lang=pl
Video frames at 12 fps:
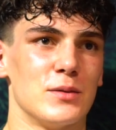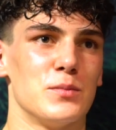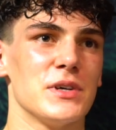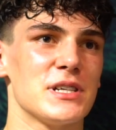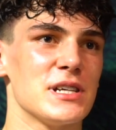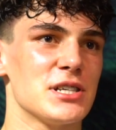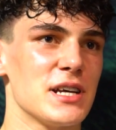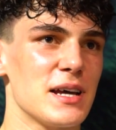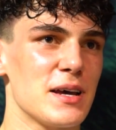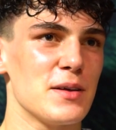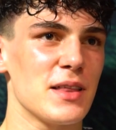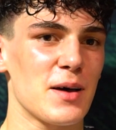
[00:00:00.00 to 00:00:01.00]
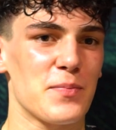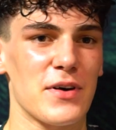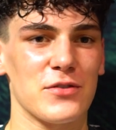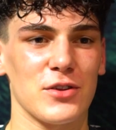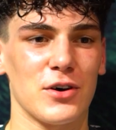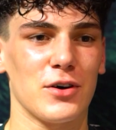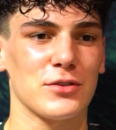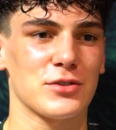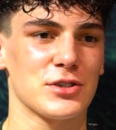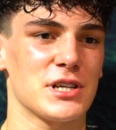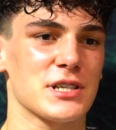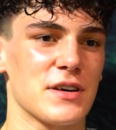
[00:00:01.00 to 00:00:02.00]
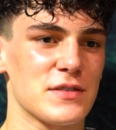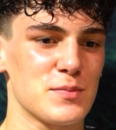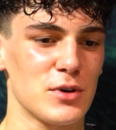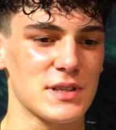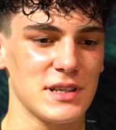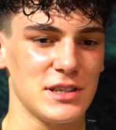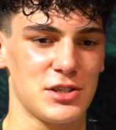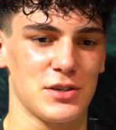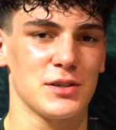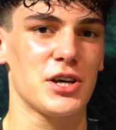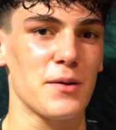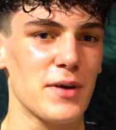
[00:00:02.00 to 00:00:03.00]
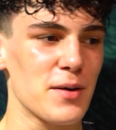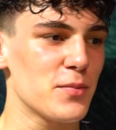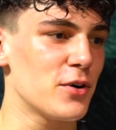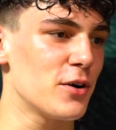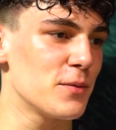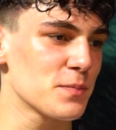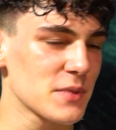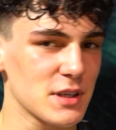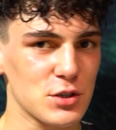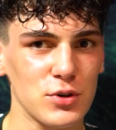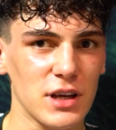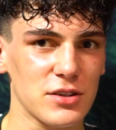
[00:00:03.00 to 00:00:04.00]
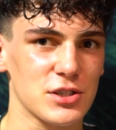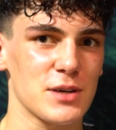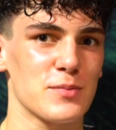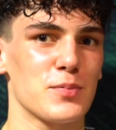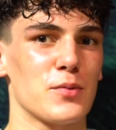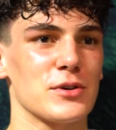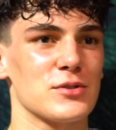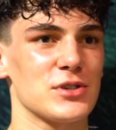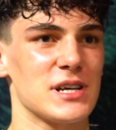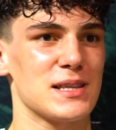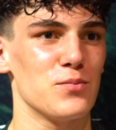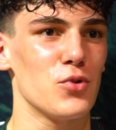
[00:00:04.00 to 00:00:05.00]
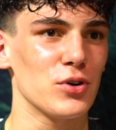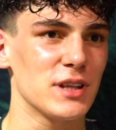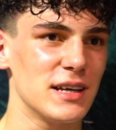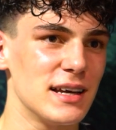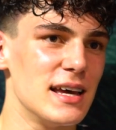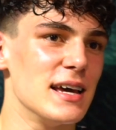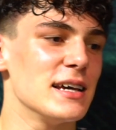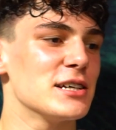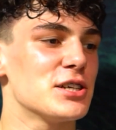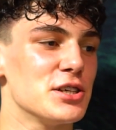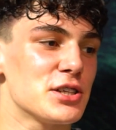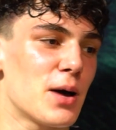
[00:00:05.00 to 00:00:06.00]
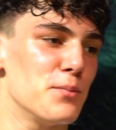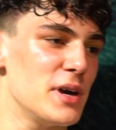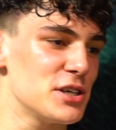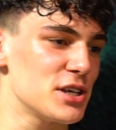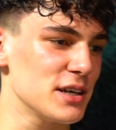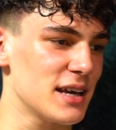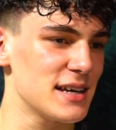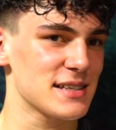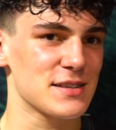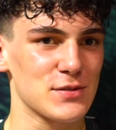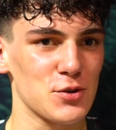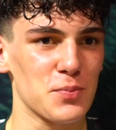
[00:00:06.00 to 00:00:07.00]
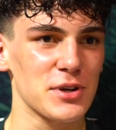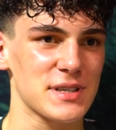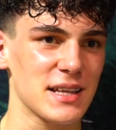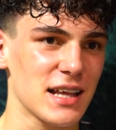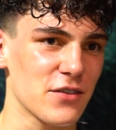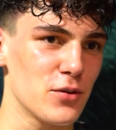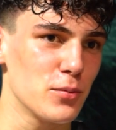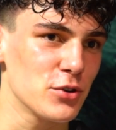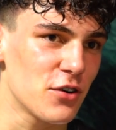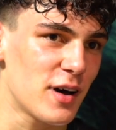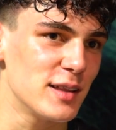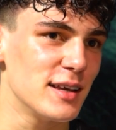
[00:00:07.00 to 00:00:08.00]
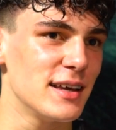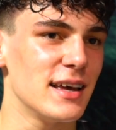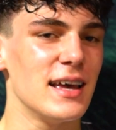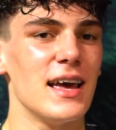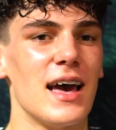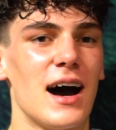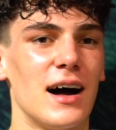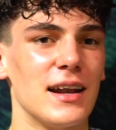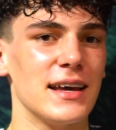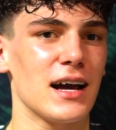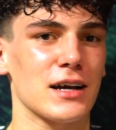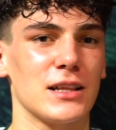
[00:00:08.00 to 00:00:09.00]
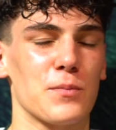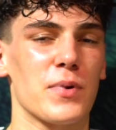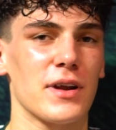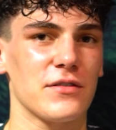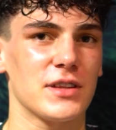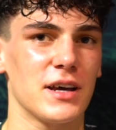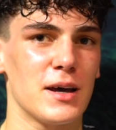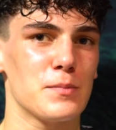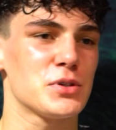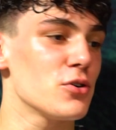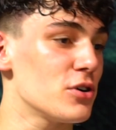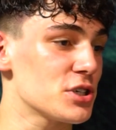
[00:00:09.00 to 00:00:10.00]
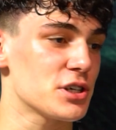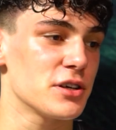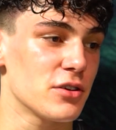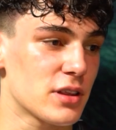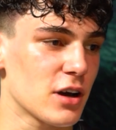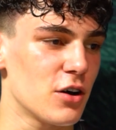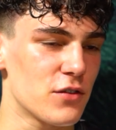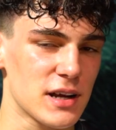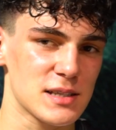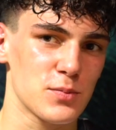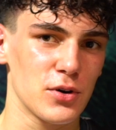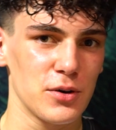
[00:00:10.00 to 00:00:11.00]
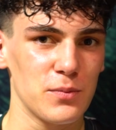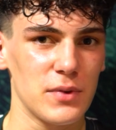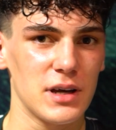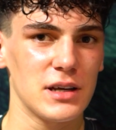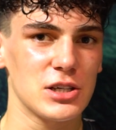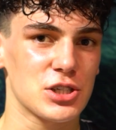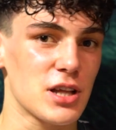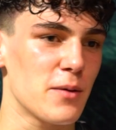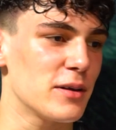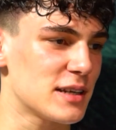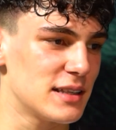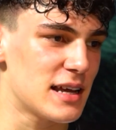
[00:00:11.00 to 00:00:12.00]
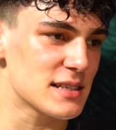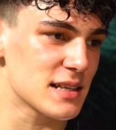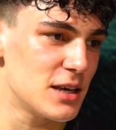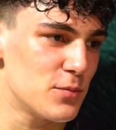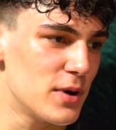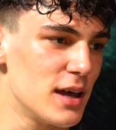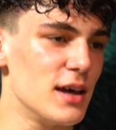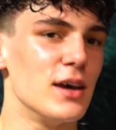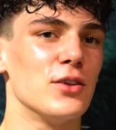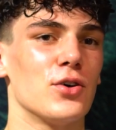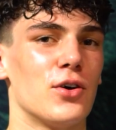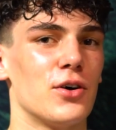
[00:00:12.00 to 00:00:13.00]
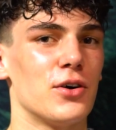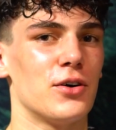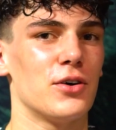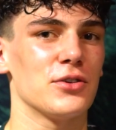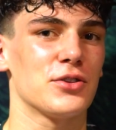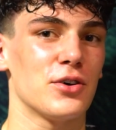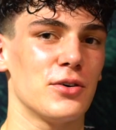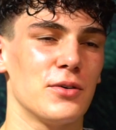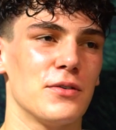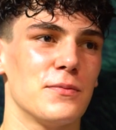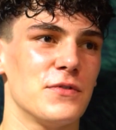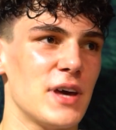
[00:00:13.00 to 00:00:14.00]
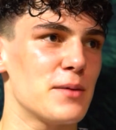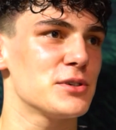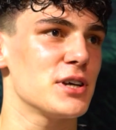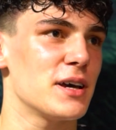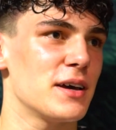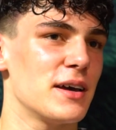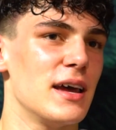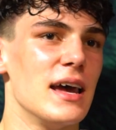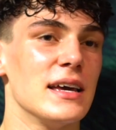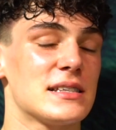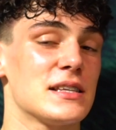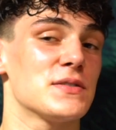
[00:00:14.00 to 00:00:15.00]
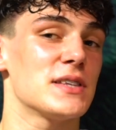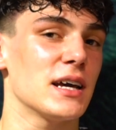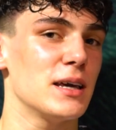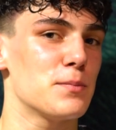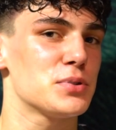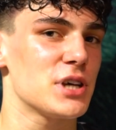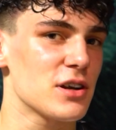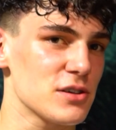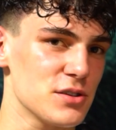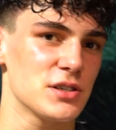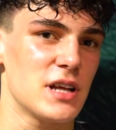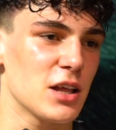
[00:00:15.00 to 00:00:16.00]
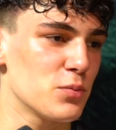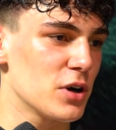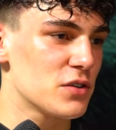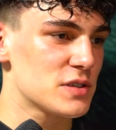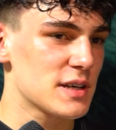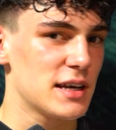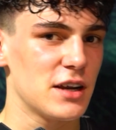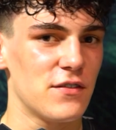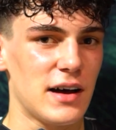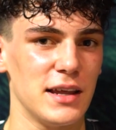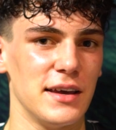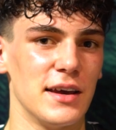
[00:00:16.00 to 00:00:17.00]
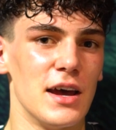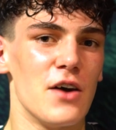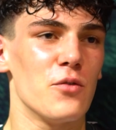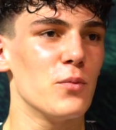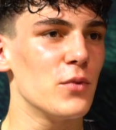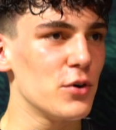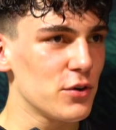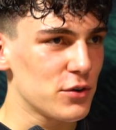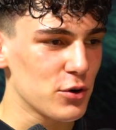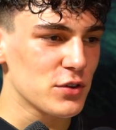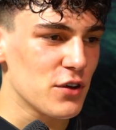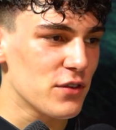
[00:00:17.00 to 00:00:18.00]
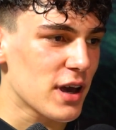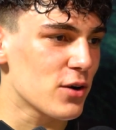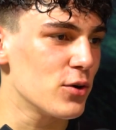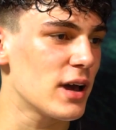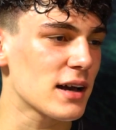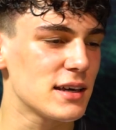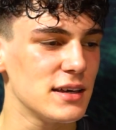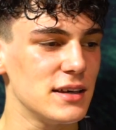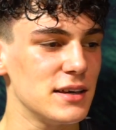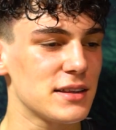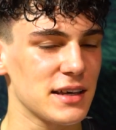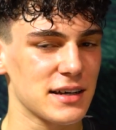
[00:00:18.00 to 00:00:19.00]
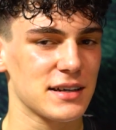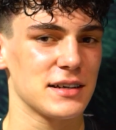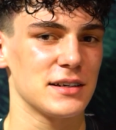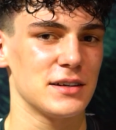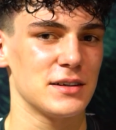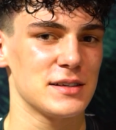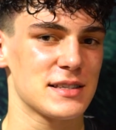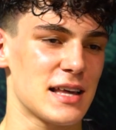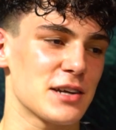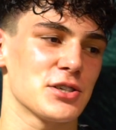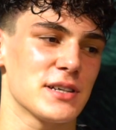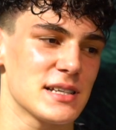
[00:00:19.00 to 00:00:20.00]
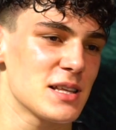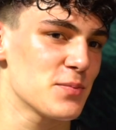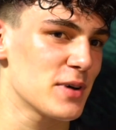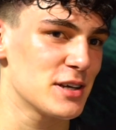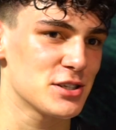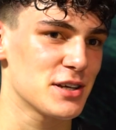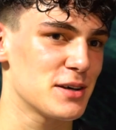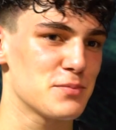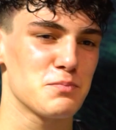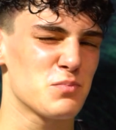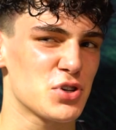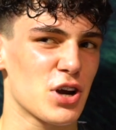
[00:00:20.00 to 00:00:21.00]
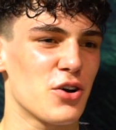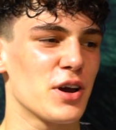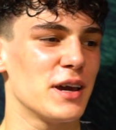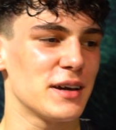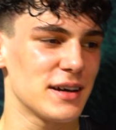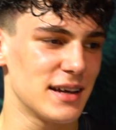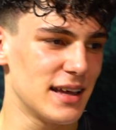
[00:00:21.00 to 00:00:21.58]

Myślę, że na pewno troszeczkę wzmocnić siebie, bo czuję to, że po prostu, że jestem młody, jeszcze gdzieś tam mięsień nie jest w 100% wybudowany, ale jak naprawdę przyłożę się do tego wraz z moim y, sztabem trenerskim, to, to wiem, że jestem w stanie przerosnąć nawet moich wszystkich rywali w równym wieku, jak i tych y, starszych. Jestem pewien, że przegonię ich.